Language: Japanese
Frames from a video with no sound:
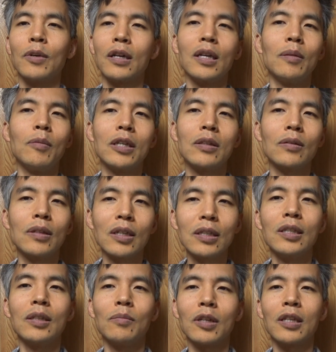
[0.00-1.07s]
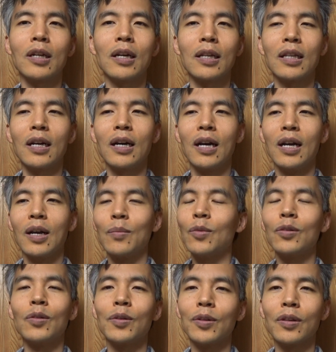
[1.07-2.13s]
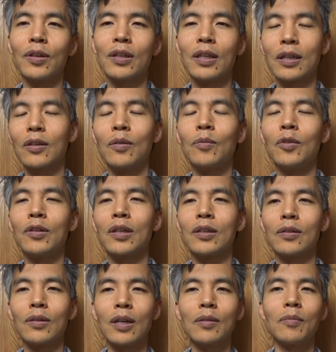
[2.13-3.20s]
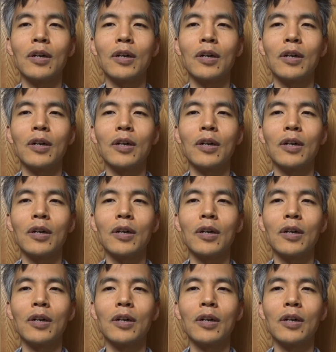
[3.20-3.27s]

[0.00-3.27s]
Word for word: まあ、秘密基地みたいなものだと思うんですよね、